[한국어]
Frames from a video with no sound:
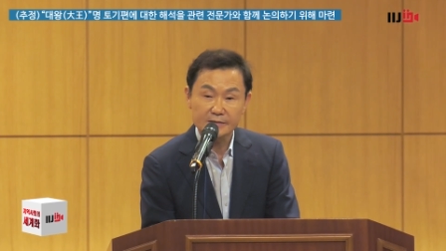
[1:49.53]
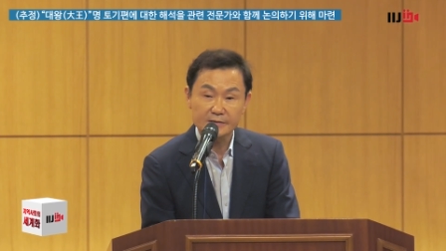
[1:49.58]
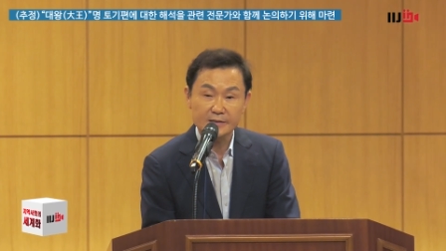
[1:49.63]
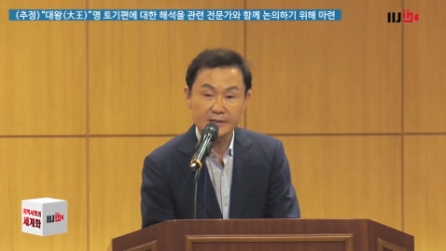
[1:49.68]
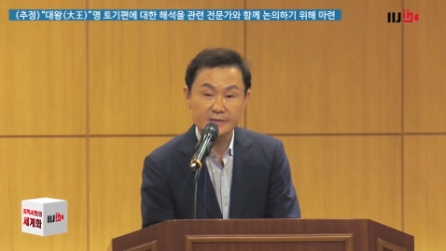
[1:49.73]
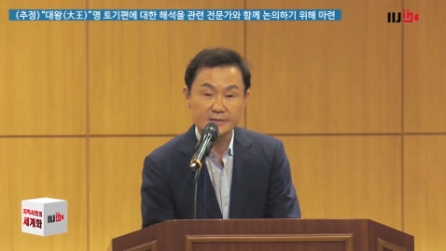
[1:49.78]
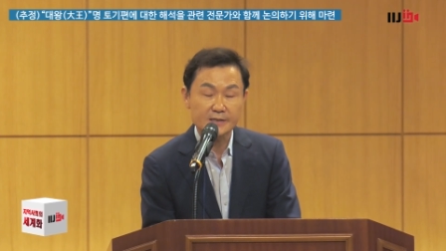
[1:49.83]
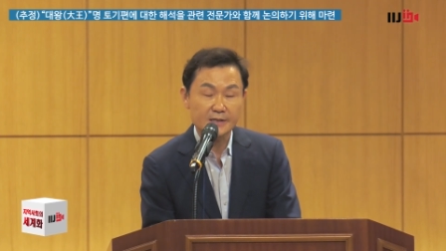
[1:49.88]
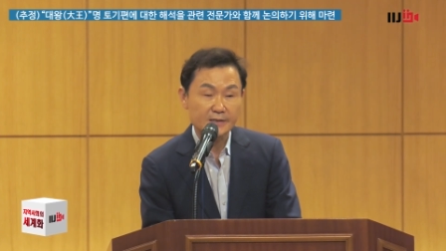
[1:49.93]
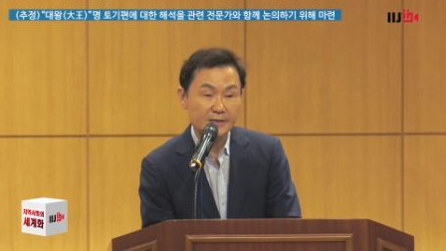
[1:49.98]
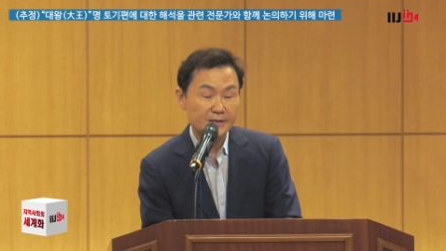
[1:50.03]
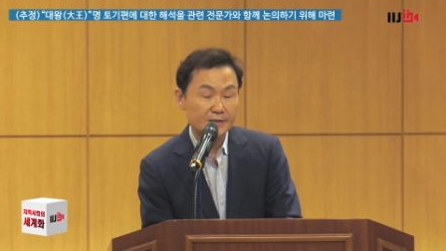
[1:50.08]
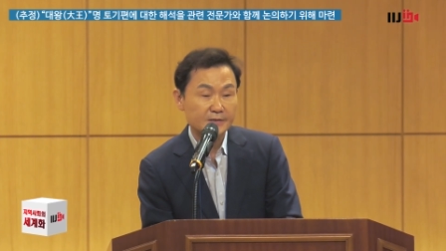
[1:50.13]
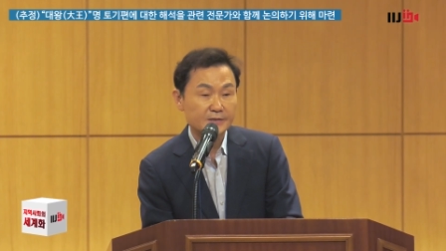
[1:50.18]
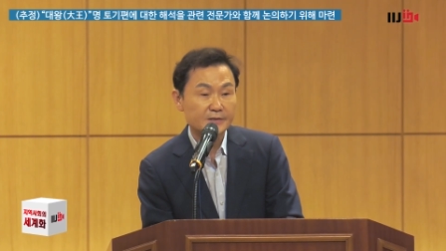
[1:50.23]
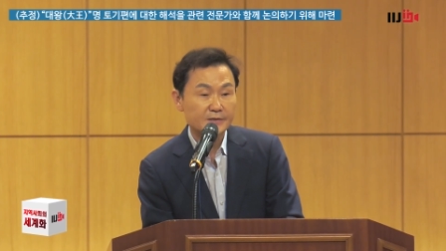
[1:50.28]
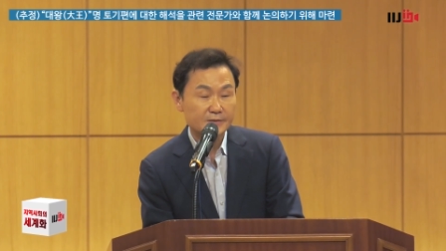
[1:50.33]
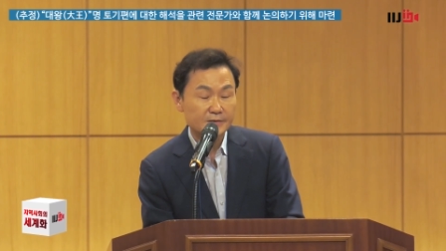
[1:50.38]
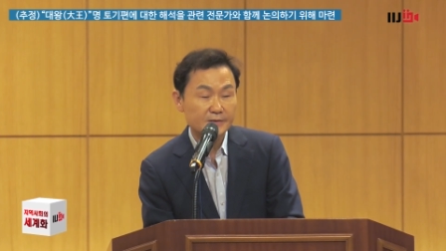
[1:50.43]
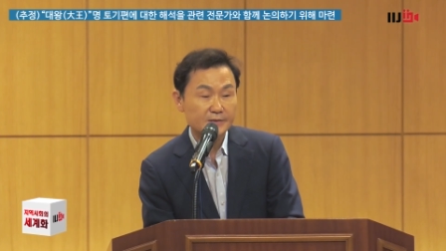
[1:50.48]
태생되는
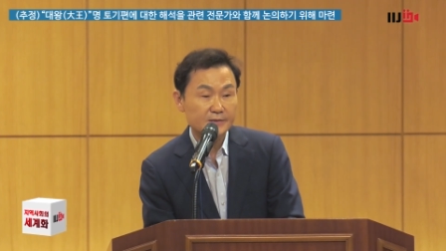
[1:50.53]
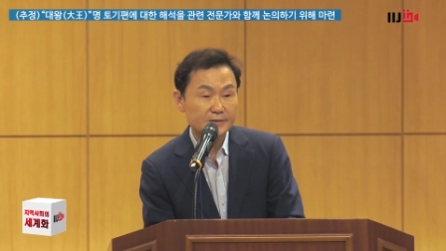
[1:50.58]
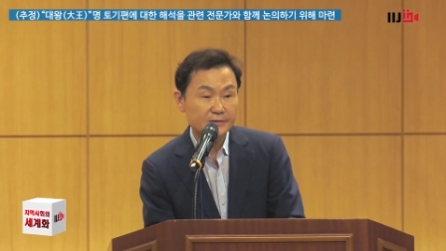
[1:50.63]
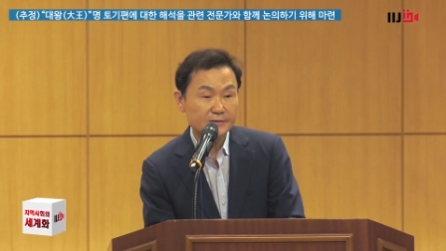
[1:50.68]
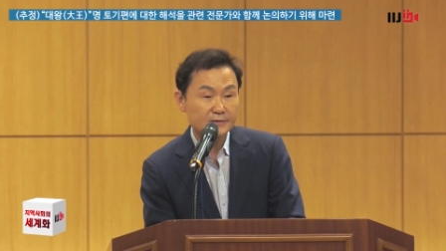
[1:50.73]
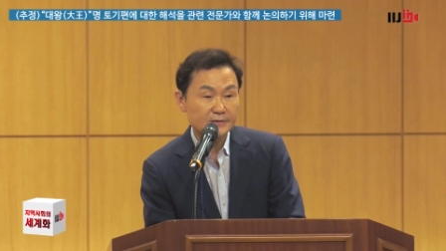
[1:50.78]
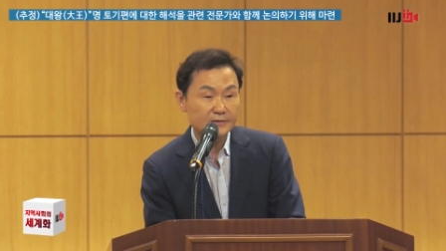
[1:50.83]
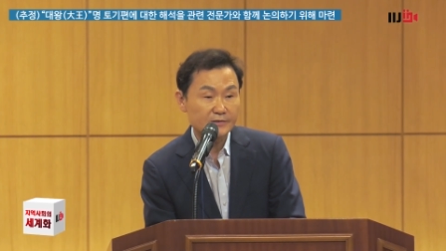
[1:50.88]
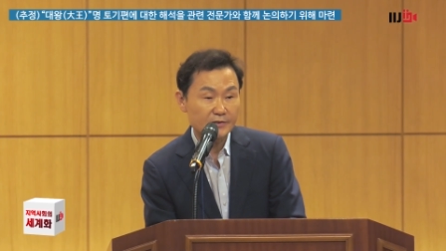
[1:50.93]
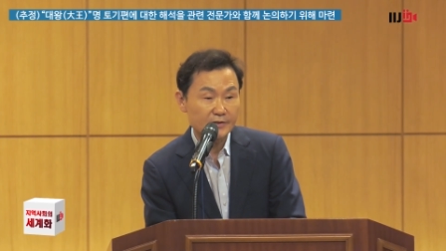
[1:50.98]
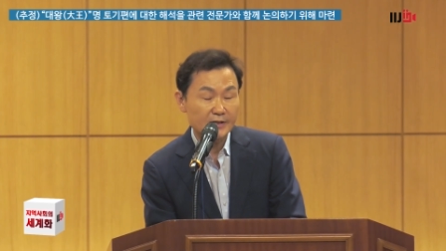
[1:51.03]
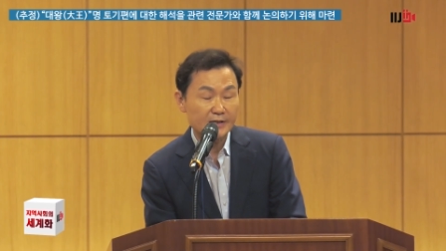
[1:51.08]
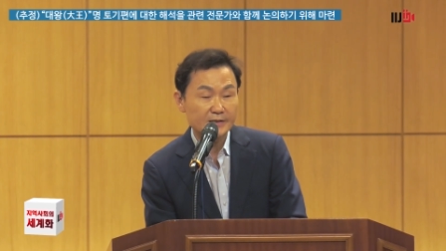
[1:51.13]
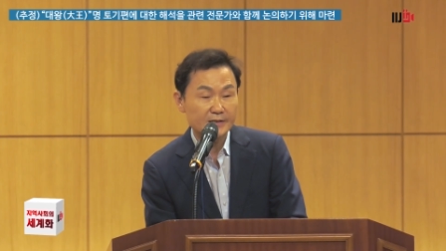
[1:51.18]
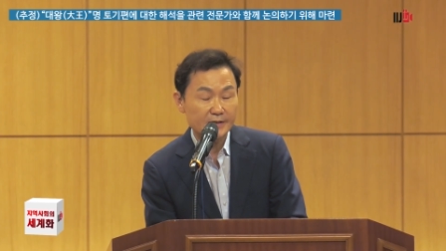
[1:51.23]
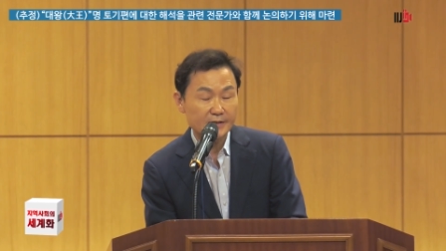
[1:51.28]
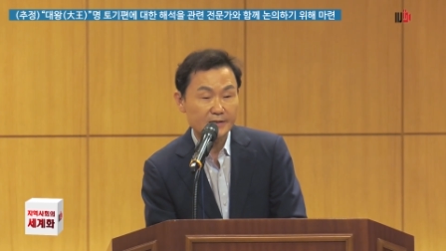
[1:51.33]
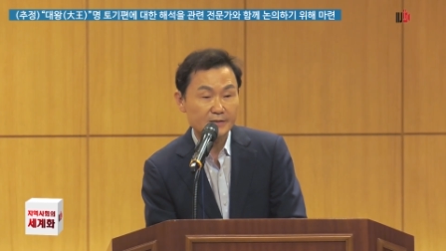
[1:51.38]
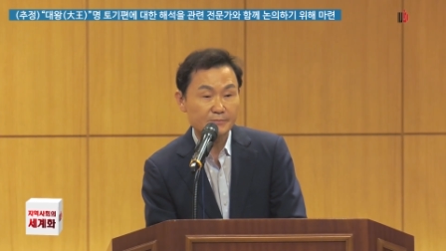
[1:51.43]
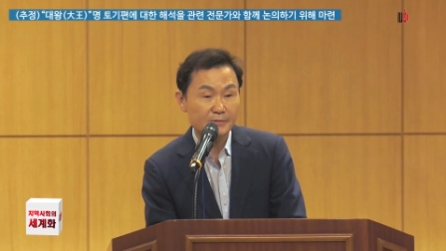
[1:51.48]
그런 어떤 기회가
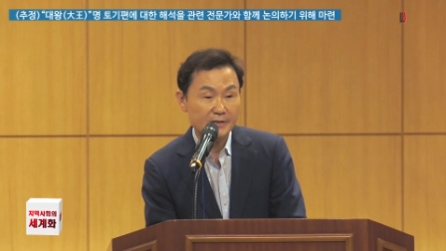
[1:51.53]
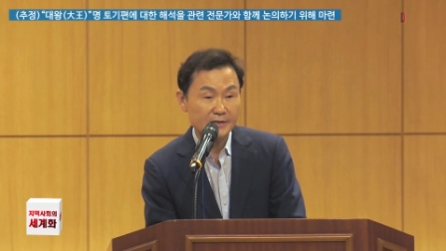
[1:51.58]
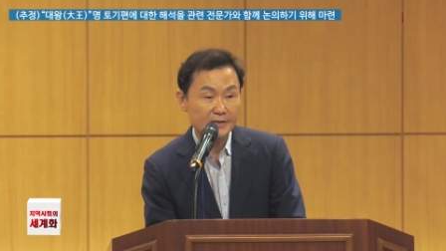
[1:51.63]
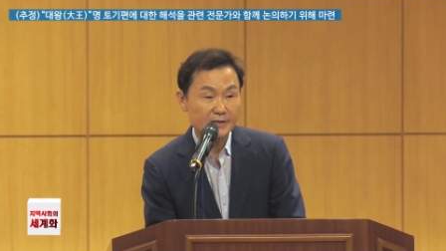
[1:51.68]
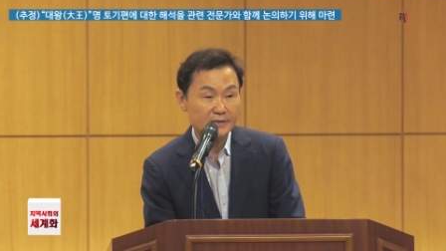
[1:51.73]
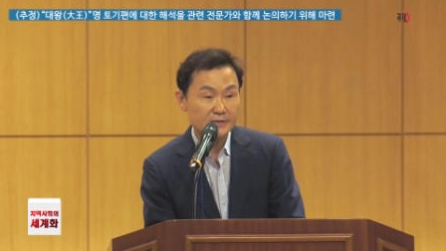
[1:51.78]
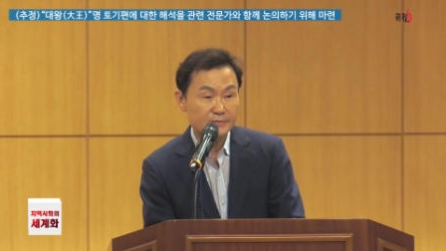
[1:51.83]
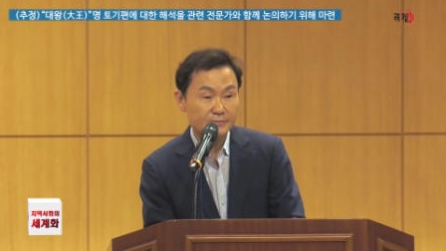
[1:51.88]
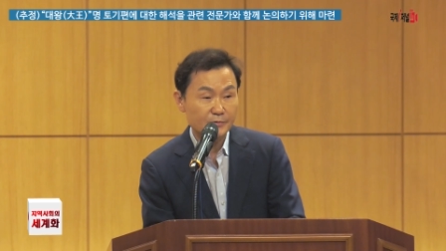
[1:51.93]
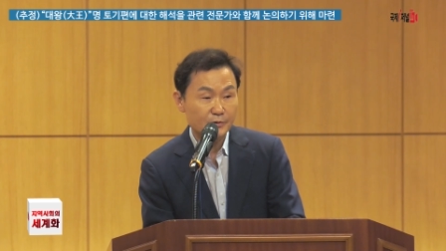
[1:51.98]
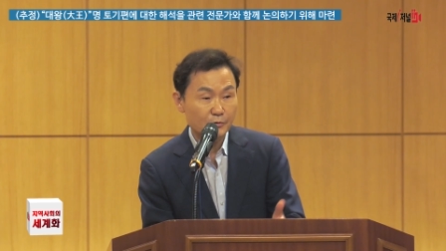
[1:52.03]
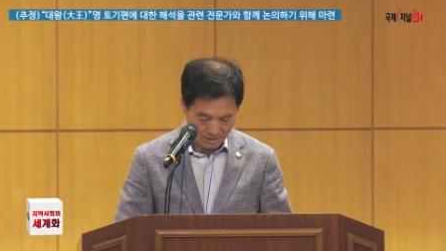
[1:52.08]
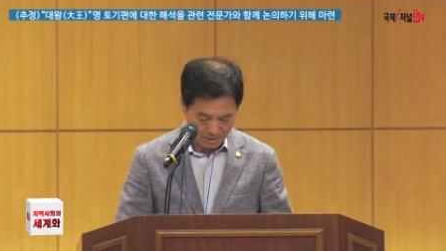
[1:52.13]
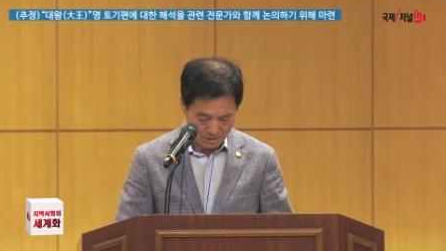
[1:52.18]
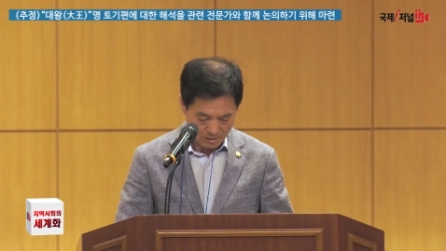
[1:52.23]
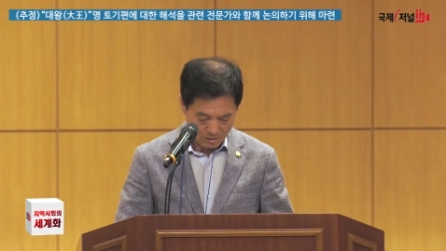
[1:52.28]
되기를 바라겠습니다.